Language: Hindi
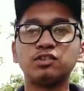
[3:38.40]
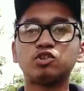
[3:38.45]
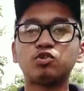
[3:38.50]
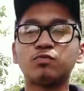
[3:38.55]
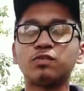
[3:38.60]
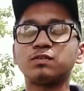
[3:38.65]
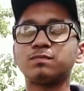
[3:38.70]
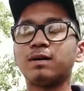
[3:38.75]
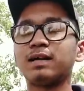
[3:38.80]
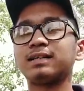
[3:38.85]
फेस
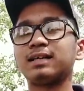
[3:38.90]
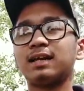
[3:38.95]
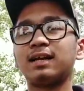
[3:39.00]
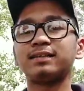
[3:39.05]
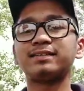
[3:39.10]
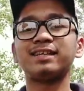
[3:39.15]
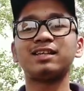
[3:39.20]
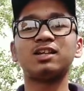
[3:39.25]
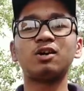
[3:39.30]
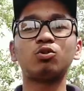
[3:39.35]
टू फेस बात
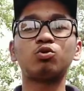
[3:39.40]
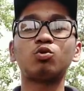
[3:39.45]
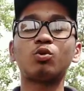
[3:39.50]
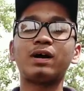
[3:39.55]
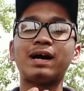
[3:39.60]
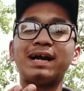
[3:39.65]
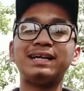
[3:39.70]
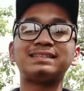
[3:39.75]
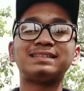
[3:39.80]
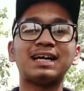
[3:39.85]
करना चाहता हूँ
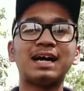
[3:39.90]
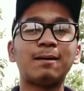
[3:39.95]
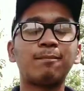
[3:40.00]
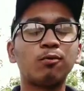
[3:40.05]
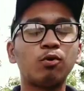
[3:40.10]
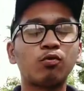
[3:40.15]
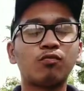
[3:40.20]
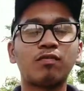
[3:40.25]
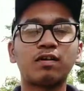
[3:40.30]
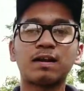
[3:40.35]
तो गाइस
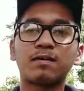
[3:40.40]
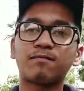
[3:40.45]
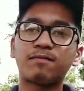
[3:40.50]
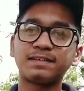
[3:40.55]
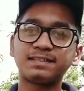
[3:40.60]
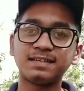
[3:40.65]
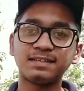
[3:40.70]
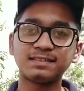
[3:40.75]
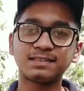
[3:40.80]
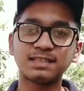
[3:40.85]
आप लोग
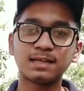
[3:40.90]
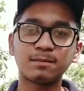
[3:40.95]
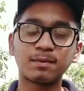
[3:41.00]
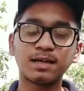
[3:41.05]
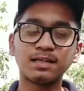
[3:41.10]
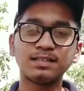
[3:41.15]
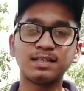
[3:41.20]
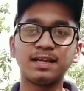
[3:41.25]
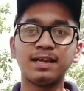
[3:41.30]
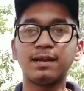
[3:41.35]
फटाफट से इंस्टा
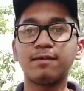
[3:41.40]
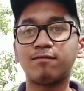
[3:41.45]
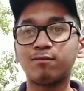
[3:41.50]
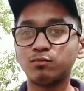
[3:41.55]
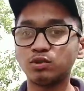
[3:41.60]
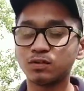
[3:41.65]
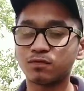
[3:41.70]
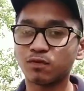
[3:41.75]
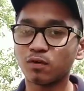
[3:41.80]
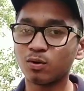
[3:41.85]
पर आ जाइए
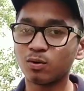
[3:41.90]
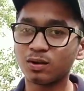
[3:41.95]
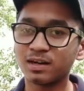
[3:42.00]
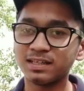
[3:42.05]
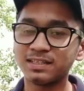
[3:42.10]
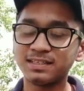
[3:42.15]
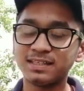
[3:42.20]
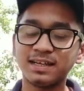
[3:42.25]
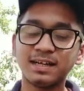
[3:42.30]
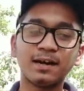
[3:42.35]
मुझे फॉलो
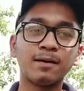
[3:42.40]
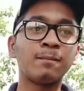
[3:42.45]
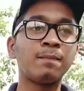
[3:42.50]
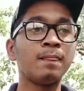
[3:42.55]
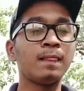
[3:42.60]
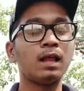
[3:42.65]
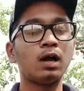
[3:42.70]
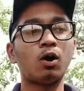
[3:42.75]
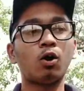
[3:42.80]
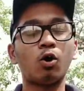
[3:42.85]
कर दीजिएगा
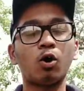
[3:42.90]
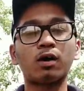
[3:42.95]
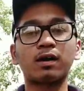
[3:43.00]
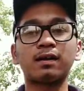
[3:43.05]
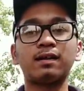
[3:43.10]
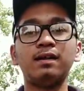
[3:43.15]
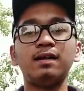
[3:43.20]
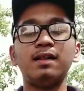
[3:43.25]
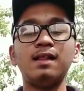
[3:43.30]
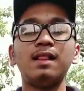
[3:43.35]

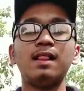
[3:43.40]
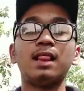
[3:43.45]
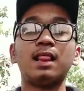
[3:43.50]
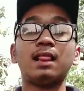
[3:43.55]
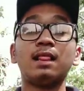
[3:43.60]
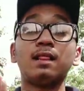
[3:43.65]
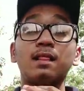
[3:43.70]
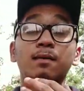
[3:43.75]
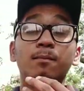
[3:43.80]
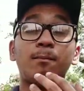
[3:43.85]
और
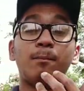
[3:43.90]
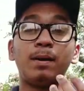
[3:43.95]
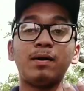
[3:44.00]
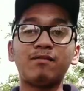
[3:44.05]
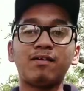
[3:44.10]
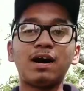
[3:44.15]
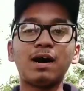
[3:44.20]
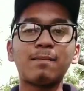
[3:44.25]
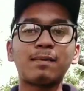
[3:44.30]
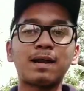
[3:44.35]

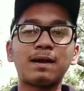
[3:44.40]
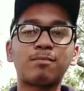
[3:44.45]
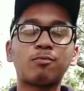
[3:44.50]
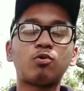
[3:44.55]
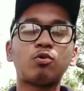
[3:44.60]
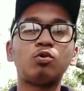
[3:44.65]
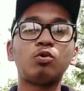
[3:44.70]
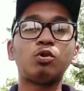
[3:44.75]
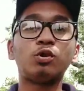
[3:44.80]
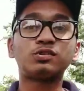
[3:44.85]
मैं वहाँ पर
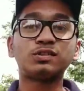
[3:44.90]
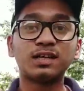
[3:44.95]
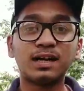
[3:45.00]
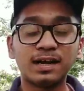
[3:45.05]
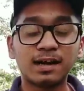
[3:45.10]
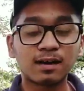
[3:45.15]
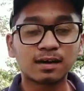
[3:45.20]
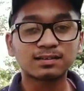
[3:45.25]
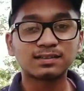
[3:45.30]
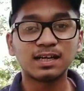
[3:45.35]
आपको
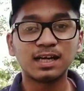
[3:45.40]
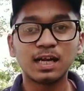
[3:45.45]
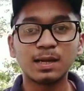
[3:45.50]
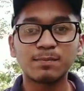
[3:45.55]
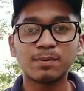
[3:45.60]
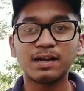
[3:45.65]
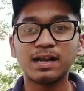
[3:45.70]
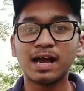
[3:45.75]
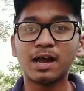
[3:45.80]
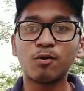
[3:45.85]
हर
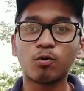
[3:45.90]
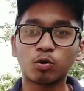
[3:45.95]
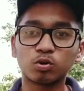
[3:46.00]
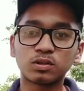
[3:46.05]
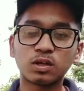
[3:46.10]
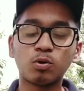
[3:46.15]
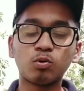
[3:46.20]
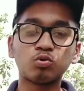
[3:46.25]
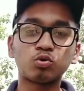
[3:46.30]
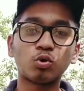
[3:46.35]
संडे पर लाइव
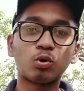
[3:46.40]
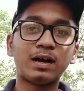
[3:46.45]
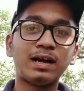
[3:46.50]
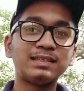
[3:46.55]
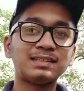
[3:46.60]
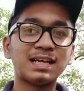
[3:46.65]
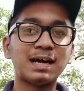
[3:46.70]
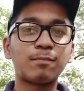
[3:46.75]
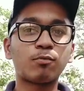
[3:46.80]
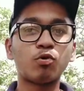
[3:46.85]
होता हूँ तो
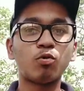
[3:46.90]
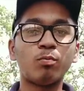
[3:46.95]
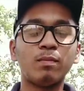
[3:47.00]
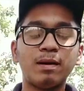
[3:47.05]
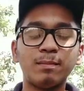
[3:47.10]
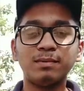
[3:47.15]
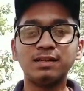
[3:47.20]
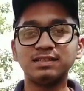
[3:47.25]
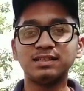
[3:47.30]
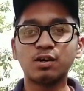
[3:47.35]
गाइस आपको
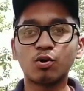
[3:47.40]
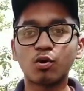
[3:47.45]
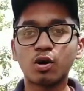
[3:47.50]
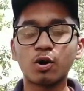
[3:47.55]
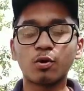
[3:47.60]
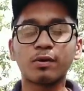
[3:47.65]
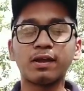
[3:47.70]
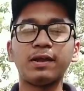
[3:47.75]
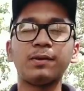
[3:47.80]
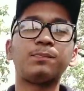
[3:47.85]
मैं मिल
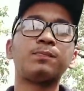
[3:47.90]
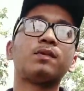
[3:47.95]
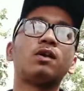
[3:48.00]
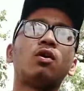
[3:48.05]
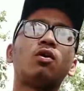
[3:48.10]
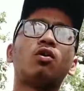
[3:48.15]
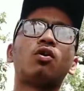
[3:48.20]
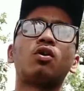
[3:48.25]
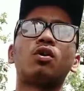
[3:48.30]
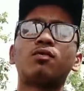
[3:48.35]
जाऊँगा ओके
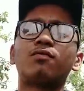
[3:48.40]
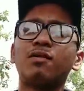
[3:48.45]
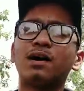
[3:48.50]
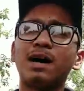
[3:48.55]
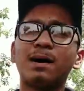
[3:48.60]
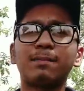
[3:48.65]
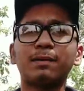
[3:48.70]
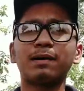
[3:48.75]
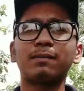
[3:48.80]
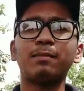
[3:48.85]
और
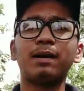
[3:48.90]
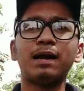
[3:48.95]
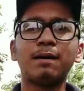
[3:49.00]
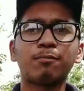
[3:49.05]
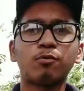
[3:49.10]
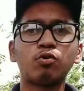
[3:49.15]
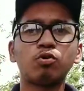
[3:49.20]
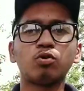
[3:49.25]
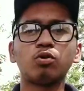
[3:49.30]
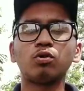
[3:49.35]
वहाँ पर मैं
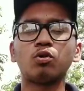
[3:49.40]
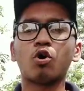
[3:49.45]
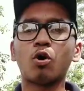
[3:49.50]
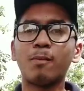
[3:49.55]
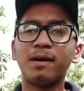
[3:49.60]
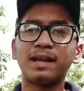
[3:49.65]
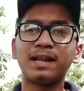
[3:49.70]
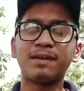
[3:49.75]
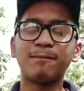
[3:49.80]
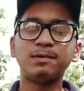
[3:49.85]
आपको
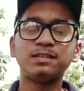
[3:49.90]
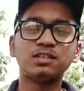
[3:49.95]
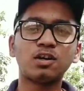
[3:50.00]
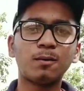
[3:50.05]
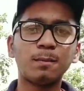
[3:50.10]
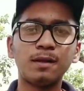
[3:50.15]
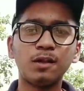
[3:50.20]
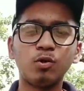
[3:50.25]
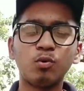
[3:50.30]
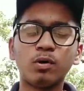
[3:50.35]
कॉमेंट के भी
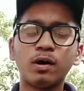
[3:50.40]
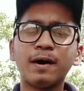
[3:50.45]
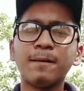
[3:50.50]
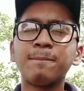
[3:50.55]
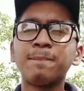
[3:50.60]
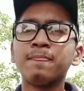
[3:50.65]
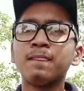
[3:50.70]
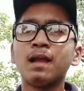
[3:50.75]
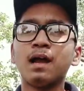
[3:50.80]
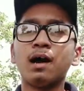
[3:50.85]
जवाब दे दूँगा